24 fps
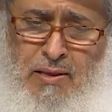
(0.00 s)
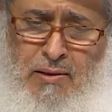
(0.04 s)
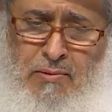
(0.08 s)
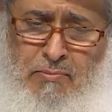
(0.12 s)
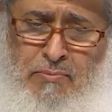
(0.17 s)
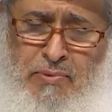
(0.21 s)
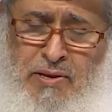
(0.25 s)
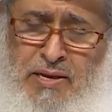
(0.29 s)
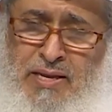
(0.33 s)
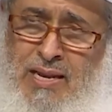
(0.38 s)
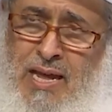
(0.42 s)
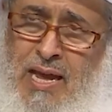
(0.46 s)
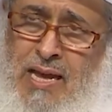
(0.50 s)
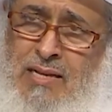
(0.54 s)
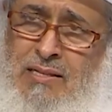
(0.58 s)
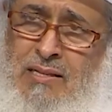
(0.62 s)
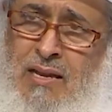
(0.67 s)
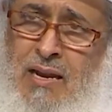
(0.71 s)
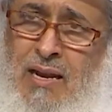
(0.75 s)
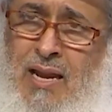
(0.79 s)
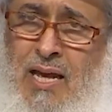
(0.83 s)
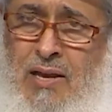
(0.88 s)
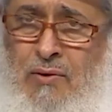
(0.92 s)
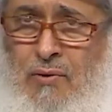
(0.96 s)
بعناية
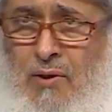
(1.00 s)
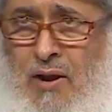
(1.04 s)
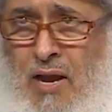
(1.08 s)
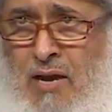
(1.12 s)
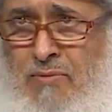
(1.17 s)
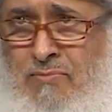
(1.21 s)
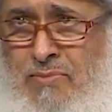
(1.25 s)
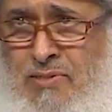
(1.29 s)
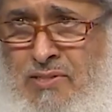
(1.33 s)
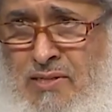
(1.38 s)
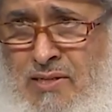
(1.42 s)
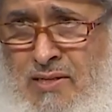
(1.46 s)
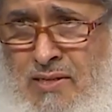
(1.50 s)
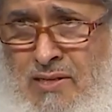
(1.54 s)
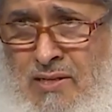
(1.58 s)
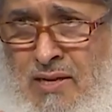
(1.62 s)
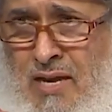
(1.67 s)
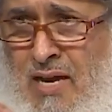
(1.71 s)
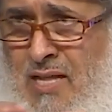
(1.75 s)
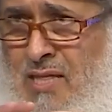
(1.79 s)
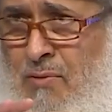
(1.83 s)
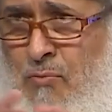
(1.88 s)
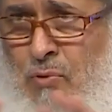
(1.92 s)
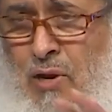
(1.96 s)
الله ورحمته
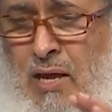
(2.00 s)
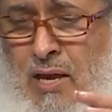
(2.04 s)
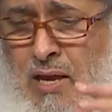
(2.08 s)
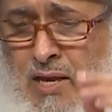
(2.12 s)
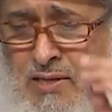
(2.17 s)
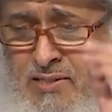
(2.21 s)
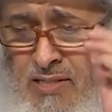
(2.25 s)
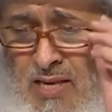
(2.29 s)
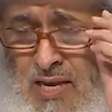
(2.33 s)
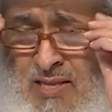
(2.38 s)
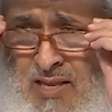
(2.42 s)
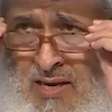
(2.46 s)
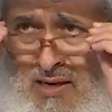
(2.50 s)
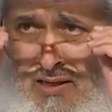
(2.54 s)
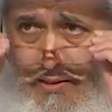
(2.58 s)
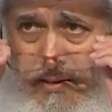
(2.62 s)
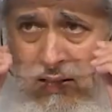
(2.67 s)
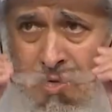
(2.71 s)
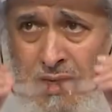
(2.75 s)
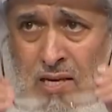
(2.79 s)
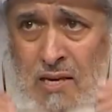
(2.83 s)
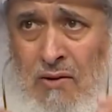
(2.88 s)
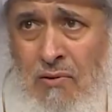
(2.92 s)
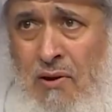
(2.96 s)
نعم. هذا ملخص هذه
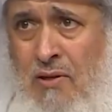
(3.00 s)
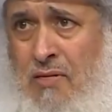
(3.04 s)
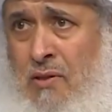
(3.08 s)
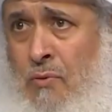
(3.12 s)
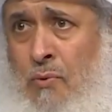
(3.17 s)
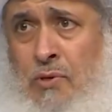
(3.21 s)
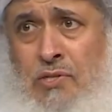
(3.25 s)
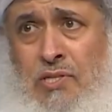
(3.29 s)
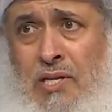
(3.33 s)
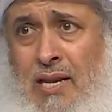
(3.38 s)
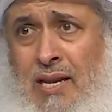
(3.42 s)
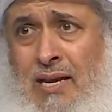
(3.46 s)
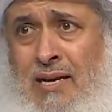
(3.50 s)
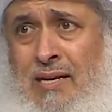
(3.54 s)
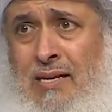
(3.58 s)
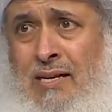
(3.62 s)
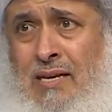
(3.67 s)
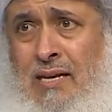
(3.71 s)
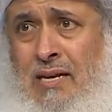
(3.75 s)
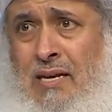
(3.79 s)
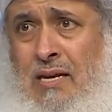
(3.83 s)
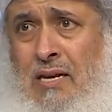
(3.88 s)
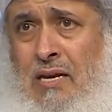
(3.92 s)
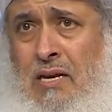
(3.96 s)
القضية وهذه الوسيلة
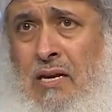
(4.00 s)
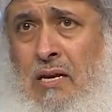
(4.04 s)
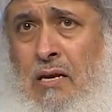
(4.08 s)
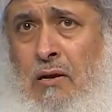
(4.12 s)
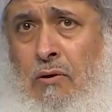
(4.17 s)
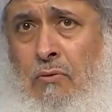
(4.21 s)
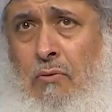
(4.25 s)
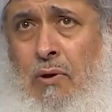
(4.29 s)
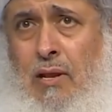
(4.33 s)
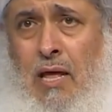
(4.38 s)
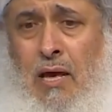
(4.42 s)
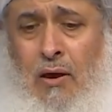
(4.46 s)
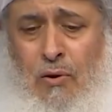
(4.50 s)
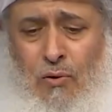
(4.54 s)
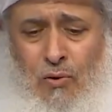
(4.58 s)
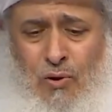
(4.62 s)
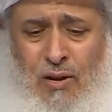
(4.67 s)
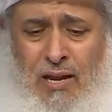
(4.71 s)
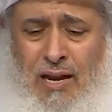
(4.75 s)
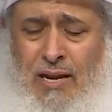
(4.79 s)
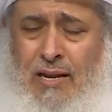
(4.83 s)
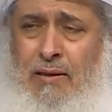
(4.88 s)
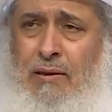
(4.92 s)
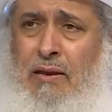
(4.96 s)
وأنا
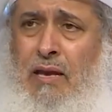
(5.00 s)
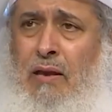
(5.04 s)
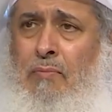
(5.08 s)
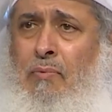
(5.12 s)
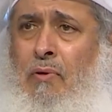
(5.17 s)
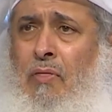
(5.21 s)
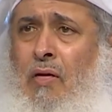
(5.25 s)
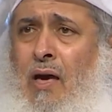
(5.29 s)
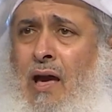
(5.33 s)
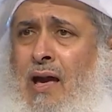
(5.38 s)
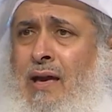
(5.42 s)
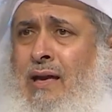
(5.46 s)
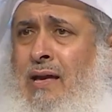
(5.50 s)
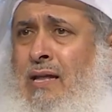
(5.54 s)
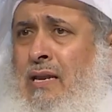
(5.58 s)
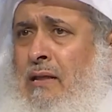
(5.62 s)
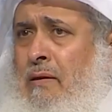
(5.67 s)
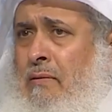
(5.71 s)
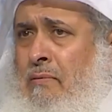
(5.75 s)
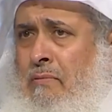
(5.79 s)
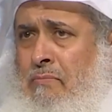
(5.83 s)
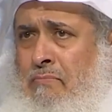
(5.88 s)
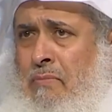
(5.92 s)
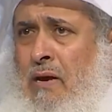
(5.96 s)
أقول يعني هي بضاعة
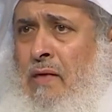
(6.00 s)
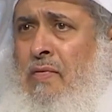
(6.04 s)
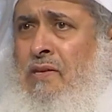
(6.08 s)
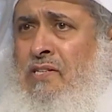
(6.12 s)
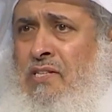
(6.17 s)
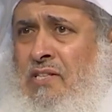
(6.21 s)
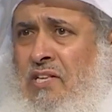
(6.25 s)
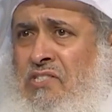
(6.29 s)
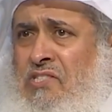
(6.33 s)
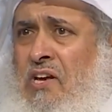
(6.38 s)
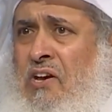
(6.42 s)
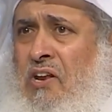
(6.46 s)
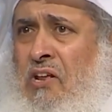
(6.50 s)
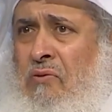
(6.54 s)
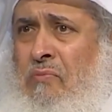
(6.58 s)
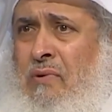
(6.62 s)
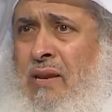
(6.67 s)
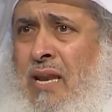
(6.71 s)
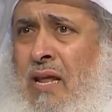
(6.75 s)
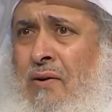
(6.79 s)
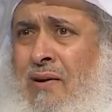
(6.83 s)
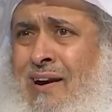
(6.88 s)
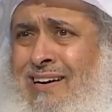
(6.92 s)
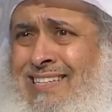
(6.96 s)
يعني ماذا ستستغرق
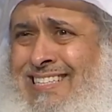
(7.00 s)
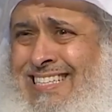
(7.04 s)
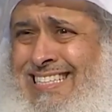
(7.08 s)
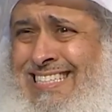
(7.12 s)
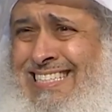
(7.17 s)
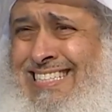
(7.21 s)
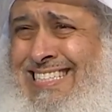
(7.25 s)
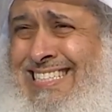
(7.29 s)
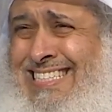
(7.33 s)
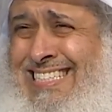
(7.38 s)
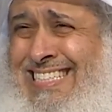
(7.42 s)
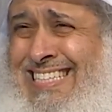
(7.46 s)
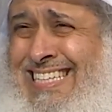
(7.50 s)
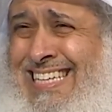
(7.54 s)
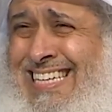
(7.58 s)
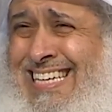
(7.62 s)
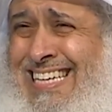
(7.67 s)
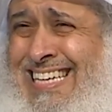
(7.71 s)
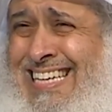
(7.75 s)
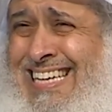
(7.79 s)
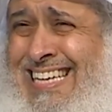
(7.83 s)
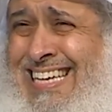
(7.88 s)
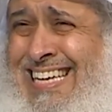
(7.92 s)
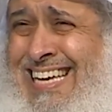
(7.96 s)
منا وقتا
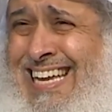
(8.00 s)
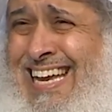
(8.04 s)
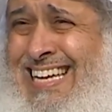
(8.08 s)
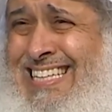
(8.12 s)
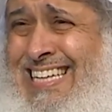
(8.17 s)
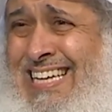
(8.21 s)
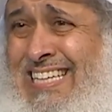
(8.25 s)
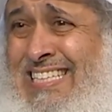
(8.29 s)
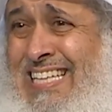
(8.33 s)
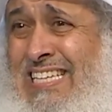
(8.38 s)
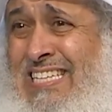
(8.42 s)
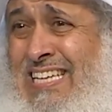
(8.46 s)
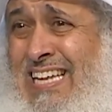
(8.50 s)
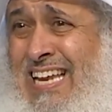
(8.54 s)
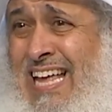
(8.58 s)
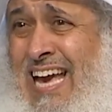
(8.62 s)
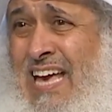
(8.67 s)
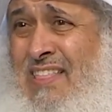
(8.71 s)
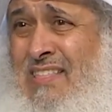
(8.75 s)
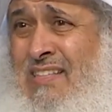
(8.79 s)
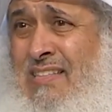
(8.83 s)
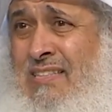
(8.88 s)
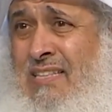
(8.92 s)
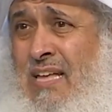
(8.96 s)
هي تحتاج إلى
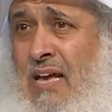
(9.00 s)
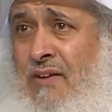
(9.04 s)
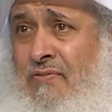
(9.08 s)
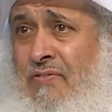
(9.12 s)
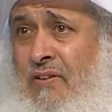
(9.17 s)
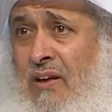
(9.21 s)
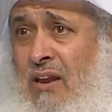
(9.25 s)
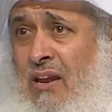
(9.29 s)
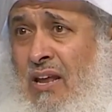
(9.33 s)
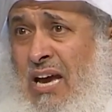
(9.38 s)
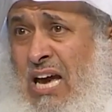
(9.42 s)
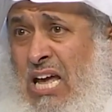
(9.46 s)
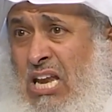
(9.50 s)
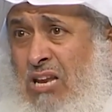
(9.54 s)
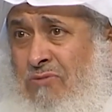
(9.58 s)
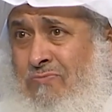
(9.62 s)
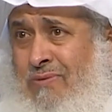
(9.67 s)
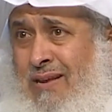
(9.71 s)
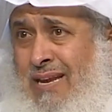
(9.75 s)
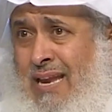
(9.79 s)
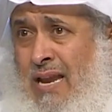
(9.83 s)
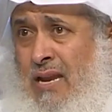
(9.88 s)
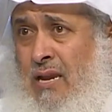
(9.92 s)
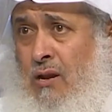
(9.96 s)
هذا الدافع
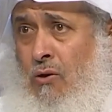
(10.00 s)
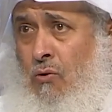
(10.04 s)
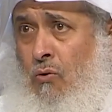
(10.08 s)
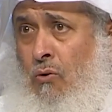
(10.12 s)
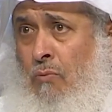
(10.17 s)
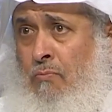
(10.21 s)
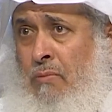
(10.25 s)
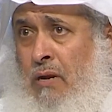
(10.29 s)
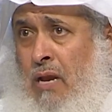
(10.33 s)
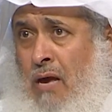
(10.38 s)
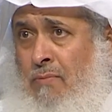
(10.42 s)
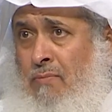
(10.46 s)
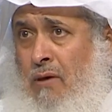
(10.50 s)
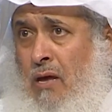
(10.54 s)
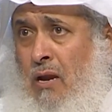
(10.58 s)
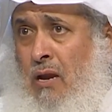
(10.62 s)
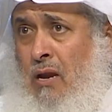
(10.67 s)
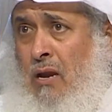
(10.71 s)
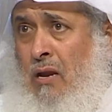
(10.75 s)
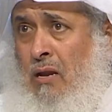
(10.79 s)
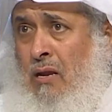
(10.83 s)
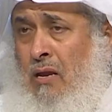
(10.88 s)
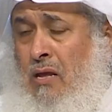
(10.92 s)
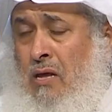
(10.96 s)
القلبي لأنه من
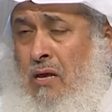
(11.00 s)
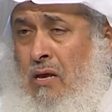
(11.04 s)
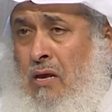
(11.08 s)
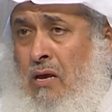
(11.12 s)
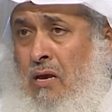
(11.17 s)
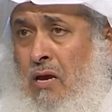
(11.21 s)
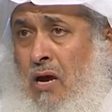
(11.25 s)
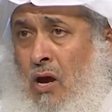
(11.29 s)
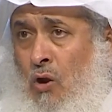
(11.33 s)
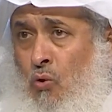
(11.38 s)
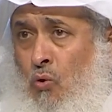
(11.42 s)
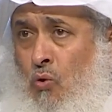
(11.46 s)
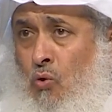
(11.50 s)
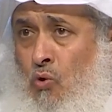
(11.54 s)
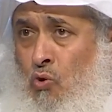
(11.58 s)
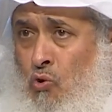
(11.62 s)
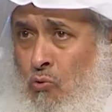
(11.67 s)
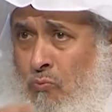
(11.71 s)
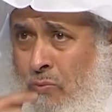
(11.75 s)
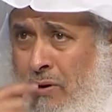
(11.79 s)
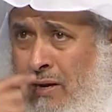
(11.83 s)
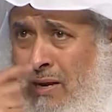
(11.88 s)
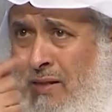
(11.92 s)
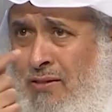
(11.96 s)
أعمال
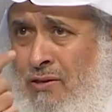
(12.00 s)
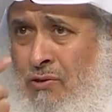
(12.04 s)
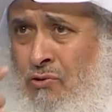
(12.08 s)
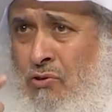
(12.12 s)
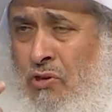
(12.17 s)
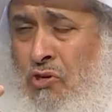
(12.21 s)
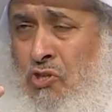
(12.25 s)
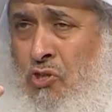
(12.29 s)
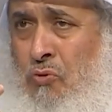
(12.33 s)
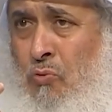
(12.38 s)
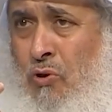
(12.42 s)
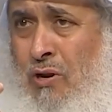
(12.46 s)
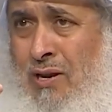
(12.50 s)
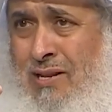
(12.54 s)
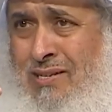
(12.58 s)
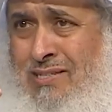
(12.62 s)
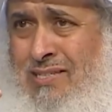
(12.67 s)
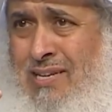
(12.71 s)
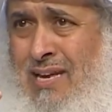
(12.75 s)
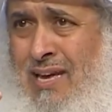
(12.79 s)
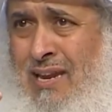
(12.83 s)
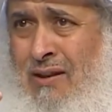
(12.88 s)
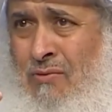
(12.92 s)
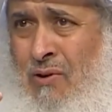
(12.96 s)
القلوب الذي يترجمه
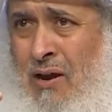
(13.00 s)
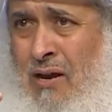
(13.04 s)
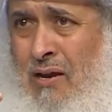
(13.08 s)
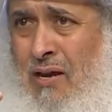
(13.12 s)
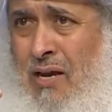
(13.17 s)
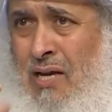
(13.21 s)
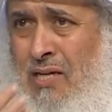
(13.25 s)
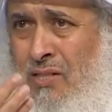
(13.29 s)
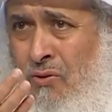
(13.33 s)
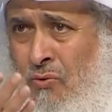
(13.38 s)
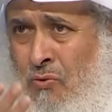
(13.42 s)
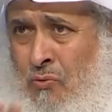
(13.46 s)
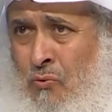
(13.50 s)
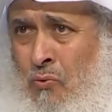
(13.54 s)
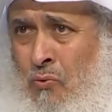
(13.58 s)
اللسان وحقيقة